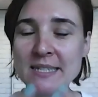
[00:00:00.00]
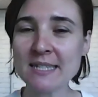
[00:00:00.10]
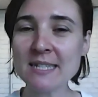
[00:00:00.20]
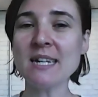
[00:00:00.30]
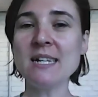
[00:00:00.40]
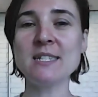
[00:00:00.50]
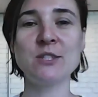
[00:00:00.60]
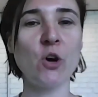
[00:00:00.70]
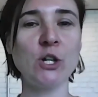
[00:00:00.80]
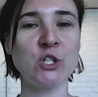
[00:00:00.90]
Sie als
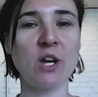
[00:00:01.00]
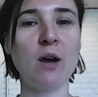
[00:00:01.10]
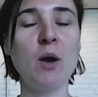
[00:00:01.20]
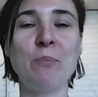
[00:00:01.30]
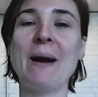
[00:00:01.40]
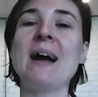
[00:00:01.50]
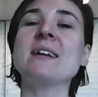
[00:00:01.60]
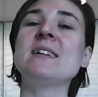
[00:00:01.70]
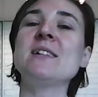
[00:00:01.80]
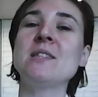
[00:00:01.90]
Deutscher
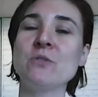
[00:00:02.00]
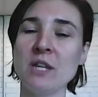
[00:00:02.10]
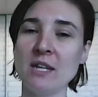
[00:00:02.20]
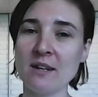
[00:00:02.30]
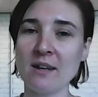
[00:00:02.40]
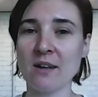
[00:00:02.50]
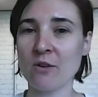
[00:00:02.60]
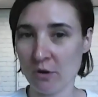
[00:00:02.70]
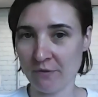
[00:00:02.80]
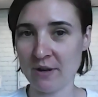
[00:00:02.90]
packen also ihre
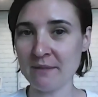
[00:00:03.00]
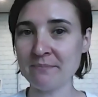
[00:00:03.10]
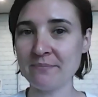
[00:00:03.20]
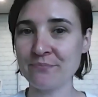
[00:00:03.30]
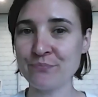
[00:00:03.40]
Koffer